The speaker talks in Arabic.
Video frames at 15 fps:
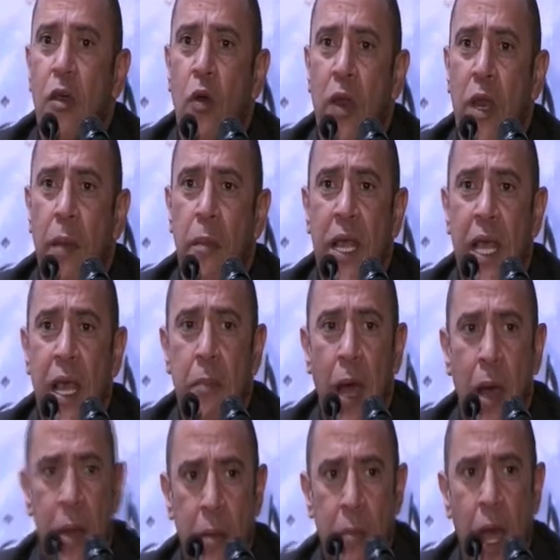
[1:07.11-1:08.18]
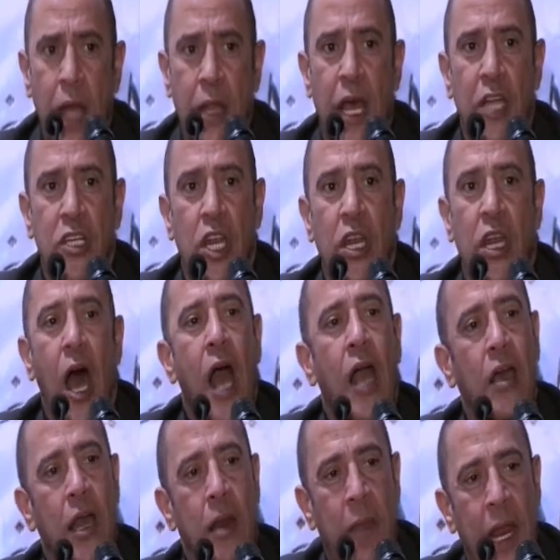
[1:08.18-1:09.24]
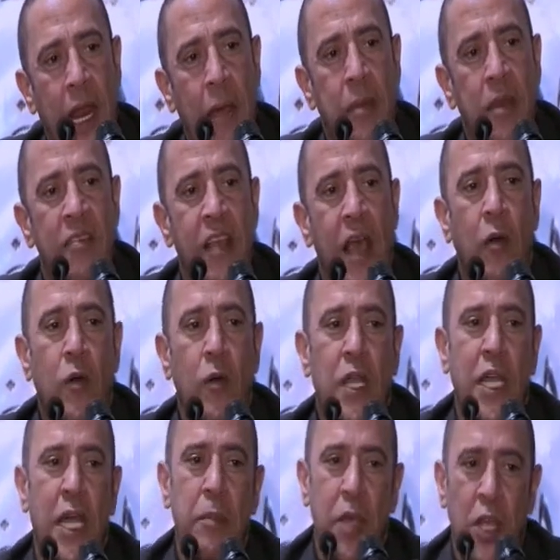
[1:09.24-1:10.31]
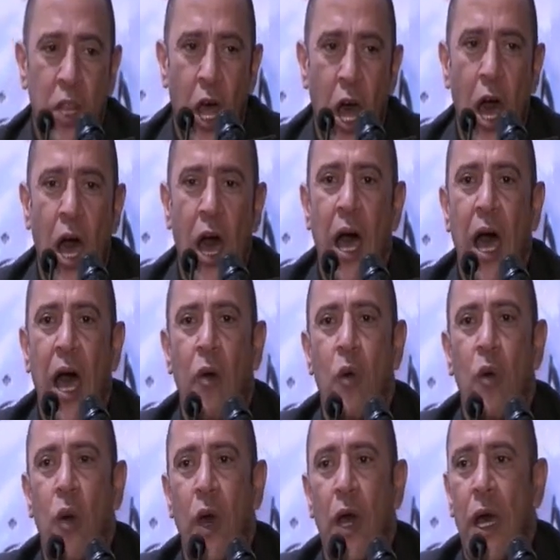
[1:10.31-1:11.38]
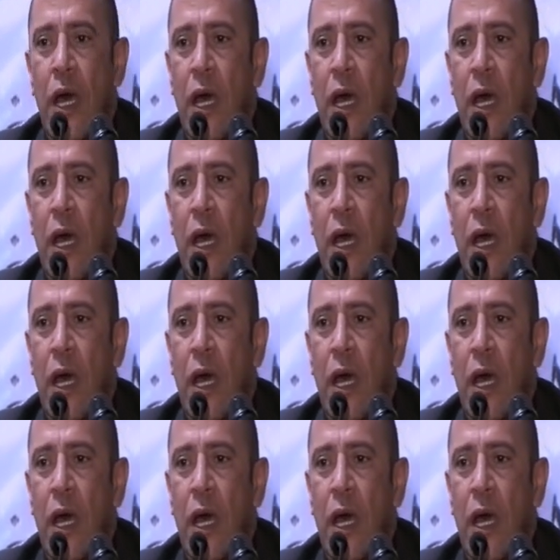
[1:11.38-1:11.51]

كنا بنجمع من بعض عشان نأجر ملابس أو نجيب إضاءة أو